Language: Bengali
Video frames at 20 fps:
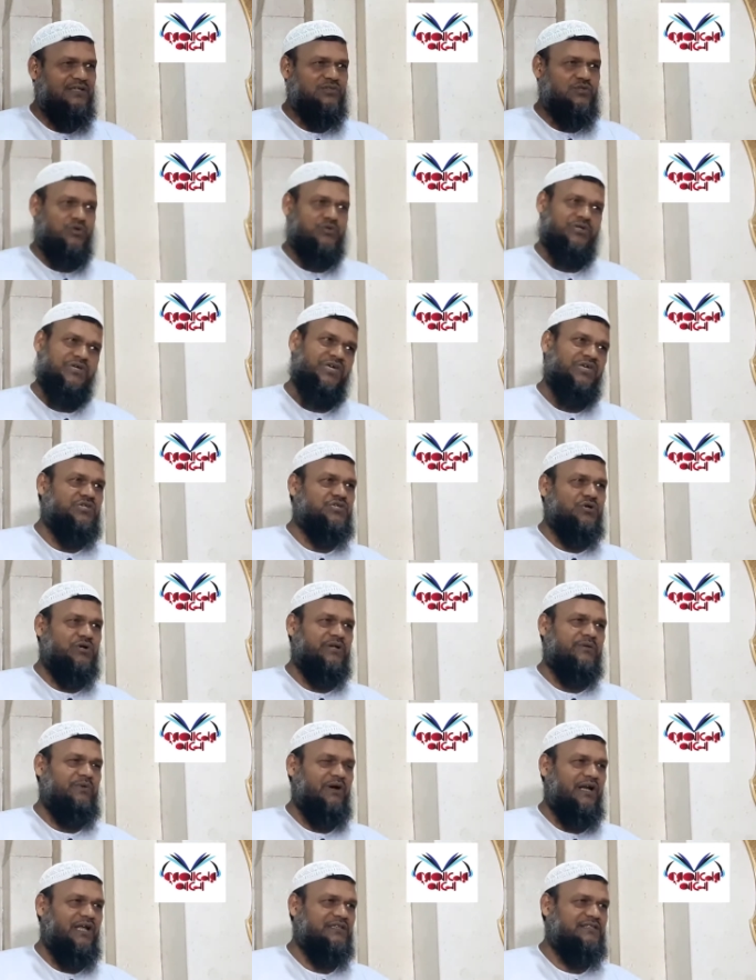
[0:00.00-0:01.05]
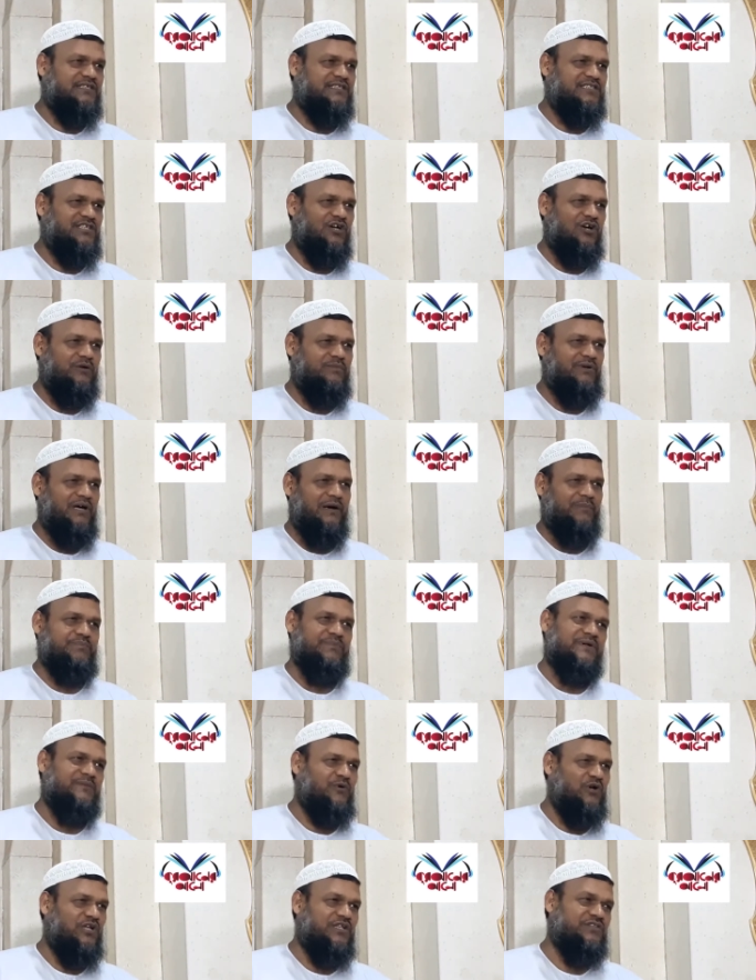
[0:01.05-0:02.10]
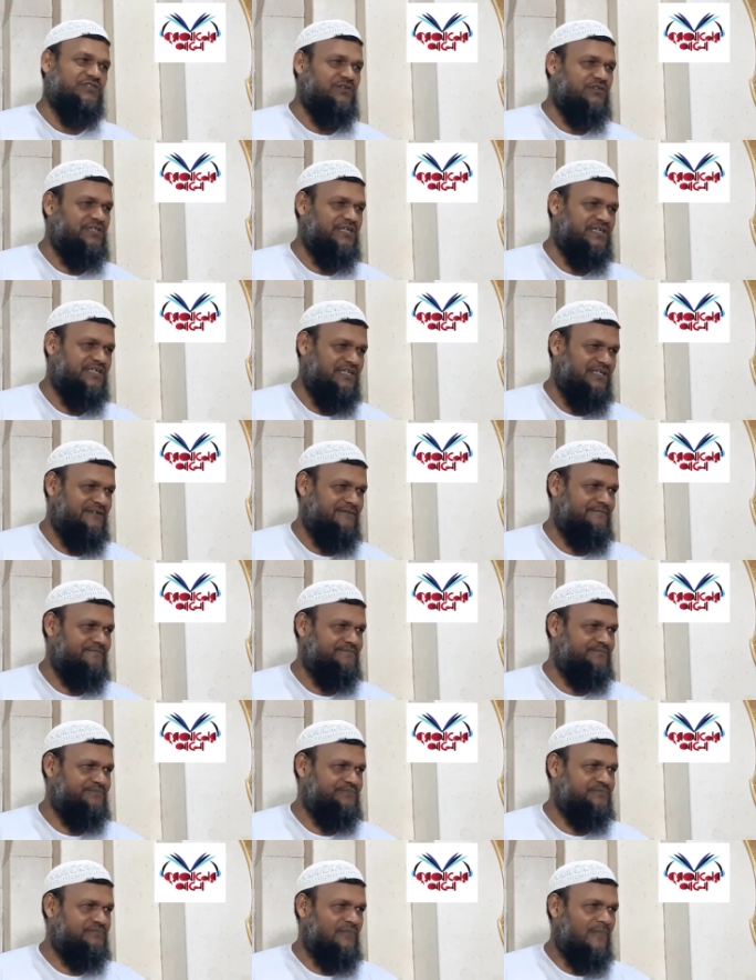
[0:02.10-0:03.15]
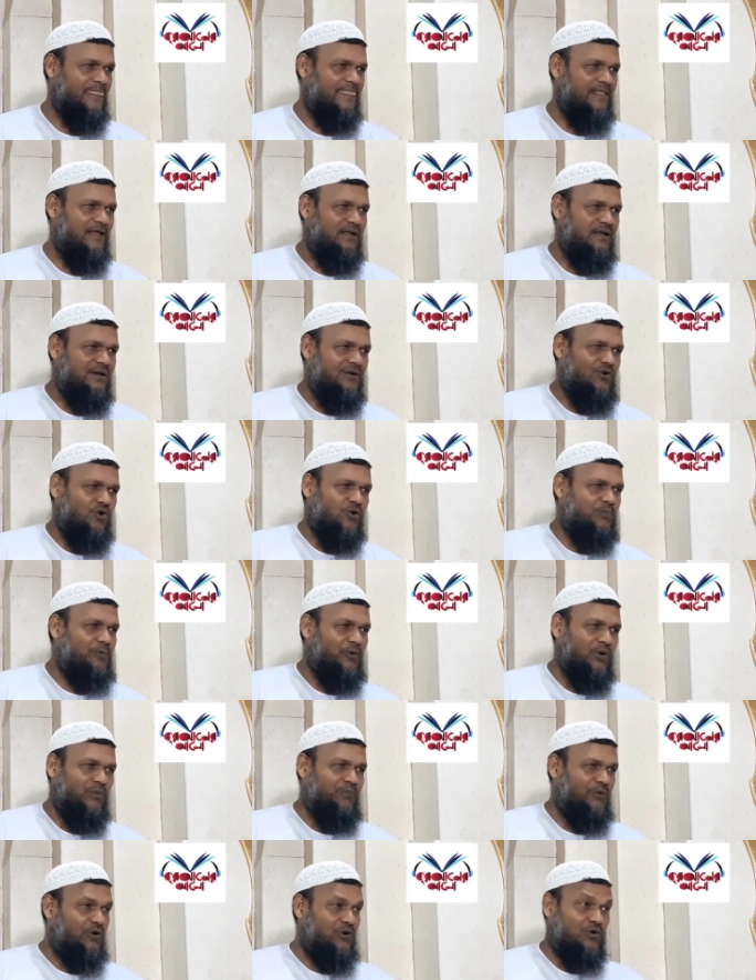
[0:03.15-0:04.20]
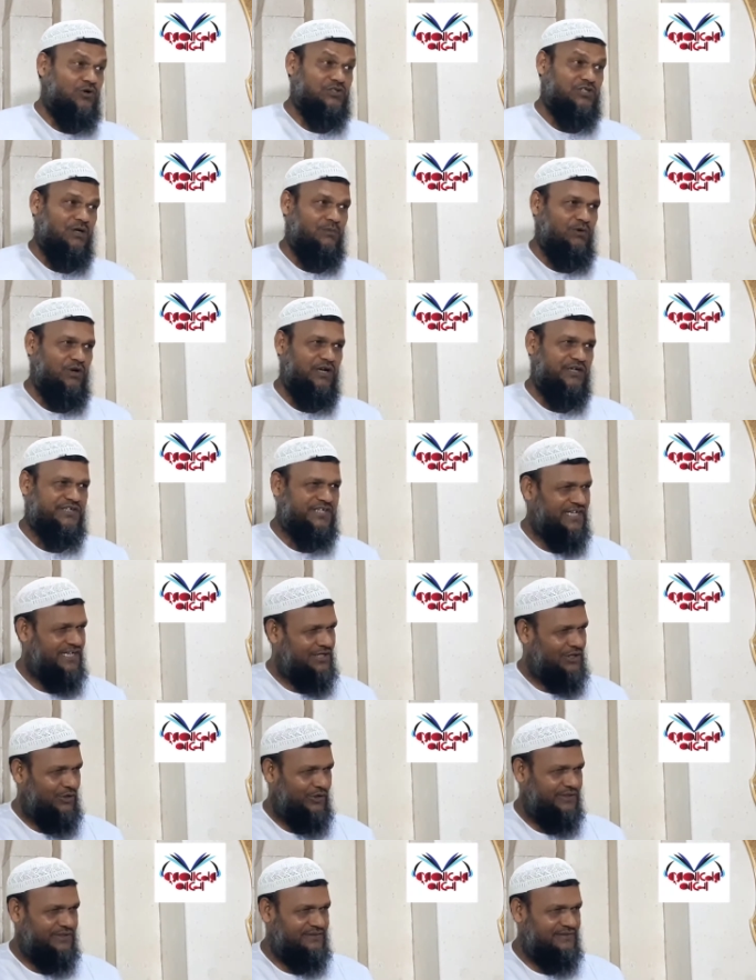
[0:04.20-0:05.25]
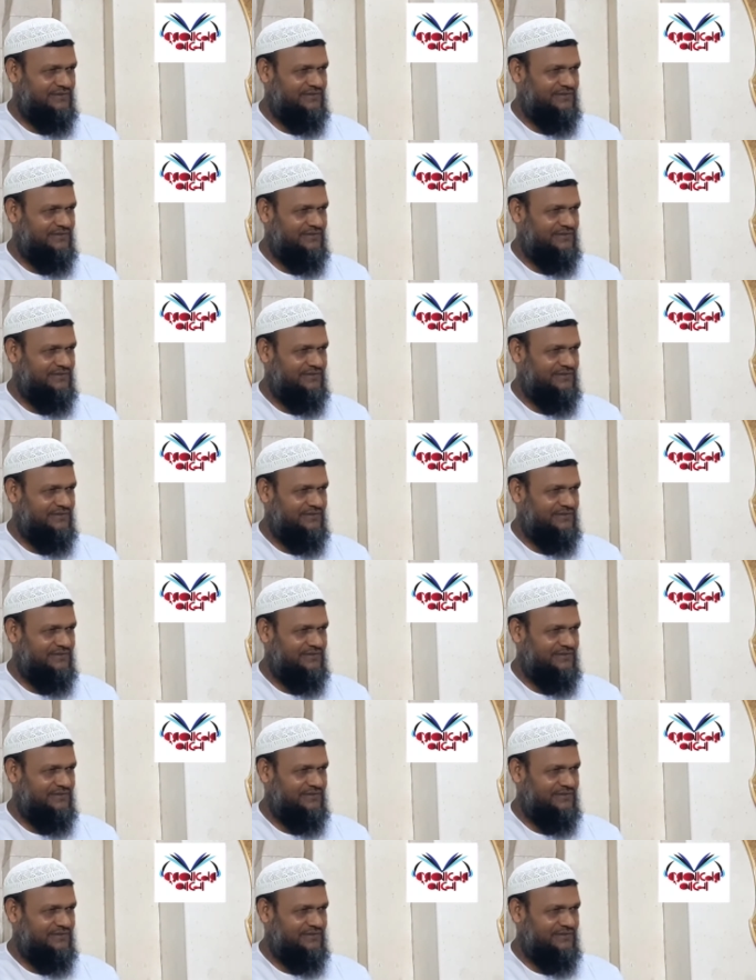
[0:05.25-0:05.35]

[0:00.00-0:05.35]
তো কি জরিমানা দিতে হবে আপনি বলেন তো দেখি ওপর ওপর কথা বলা ঠিক নয়